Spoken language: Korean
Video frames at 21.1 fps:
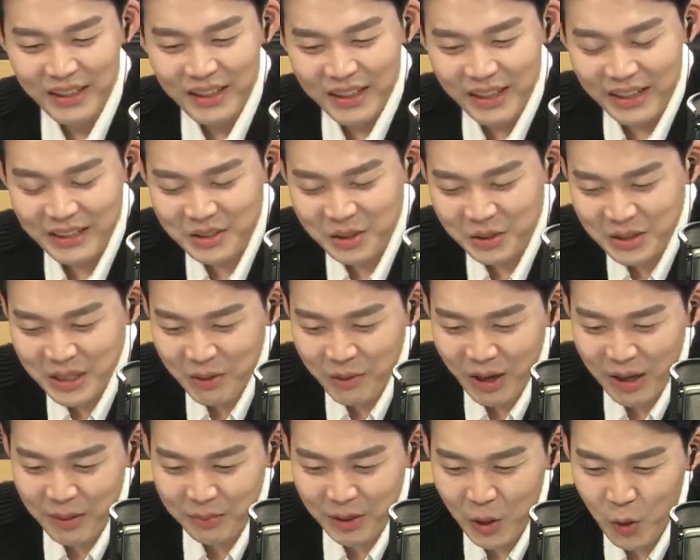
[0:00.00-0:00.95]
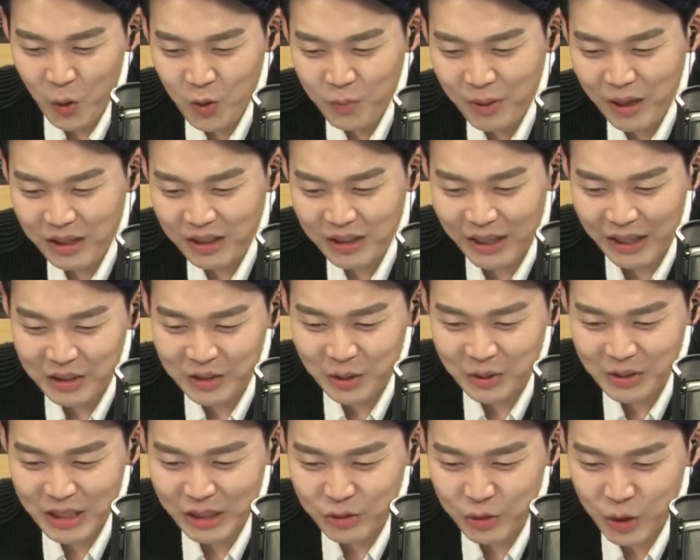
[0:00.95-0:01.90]
애청자와 함께 호흡하는
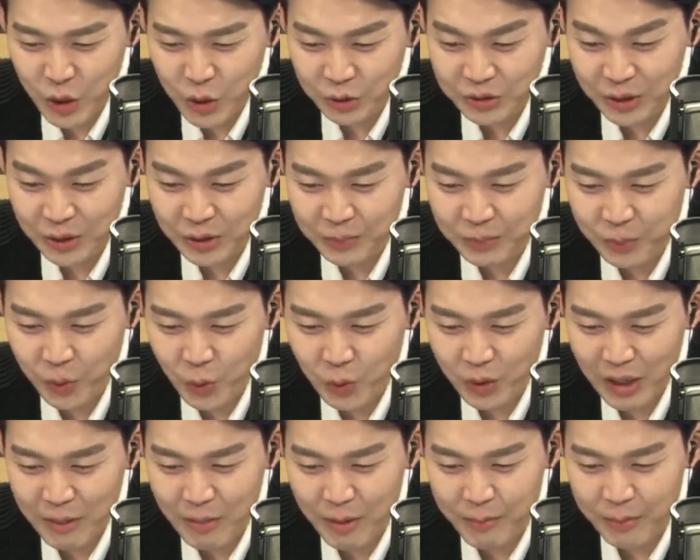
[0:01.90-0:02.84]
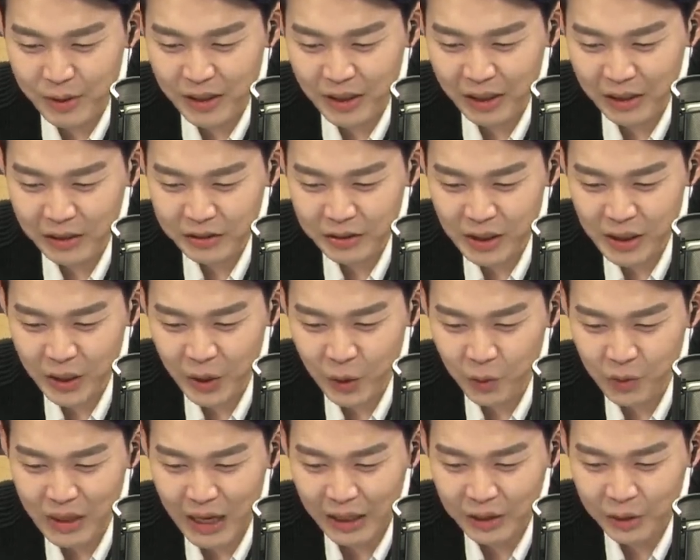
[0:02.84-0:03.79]
애청자 최우선 프로그램입니다.
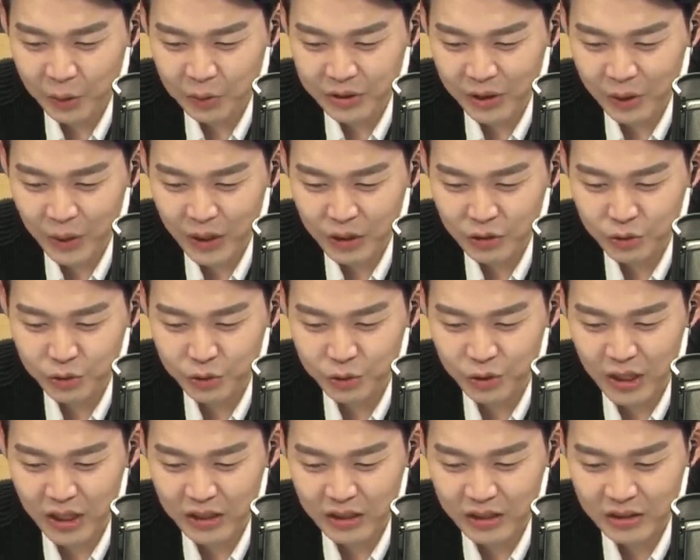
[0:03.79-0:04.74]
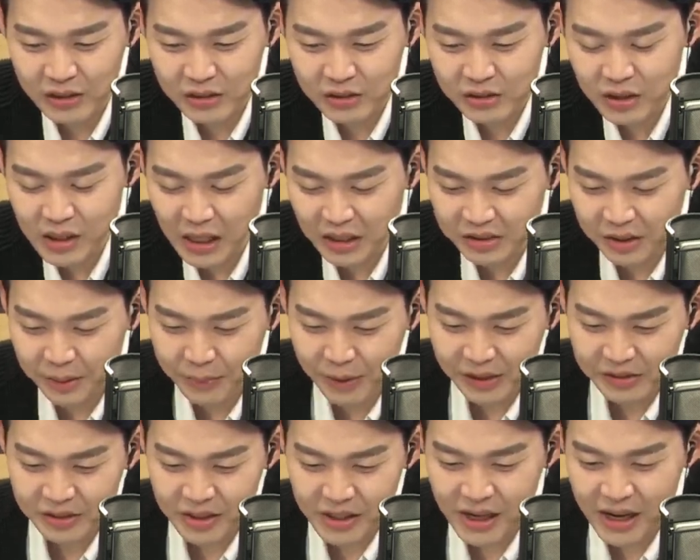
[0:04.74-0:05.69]
슬기로운 라디오 생활이 주최하는
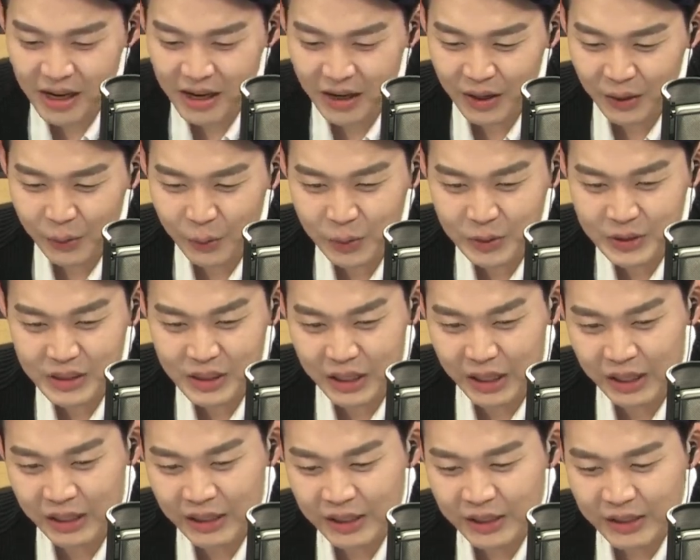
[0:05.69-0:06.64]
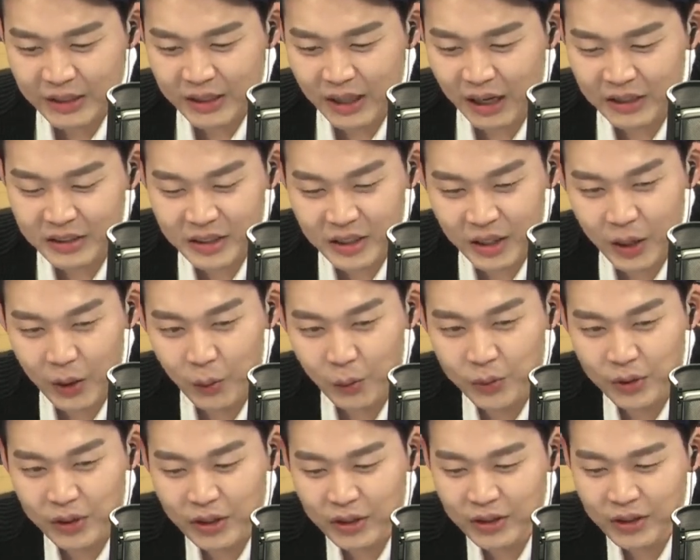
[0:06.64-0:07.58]
슬라생배 슬라 고씨 당신의
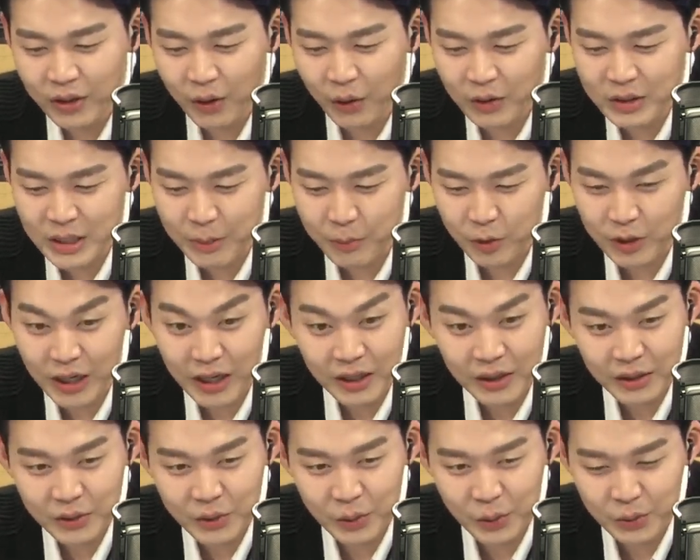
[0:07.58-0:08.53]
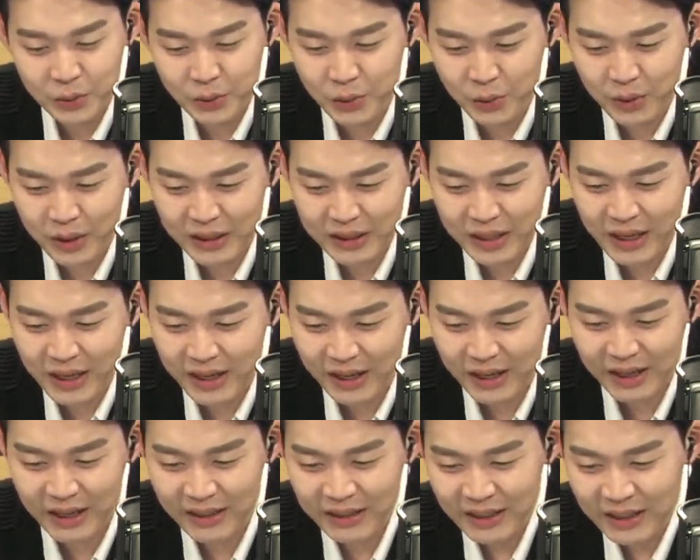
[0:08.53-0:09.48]
오늘은 어제보다
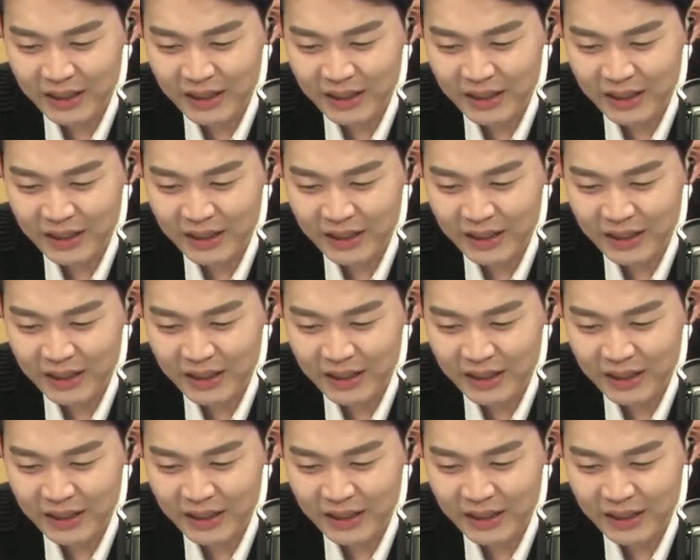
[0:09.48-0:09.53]
똑똑하다.